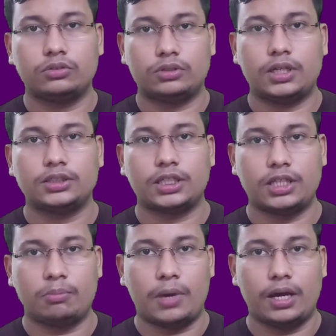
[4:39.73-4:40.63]
उतना
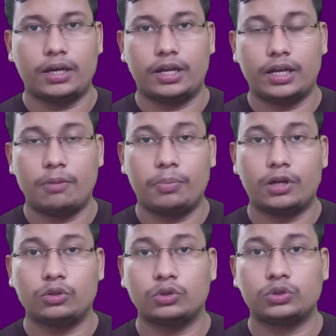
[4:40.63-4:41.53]
ज़्यादा मार्क रहेगा
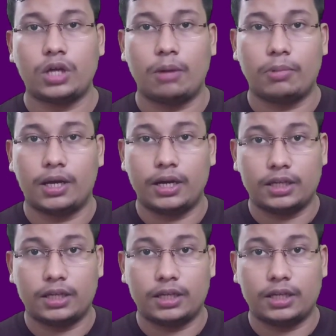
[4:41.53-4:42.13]
पर दोस्तों आपका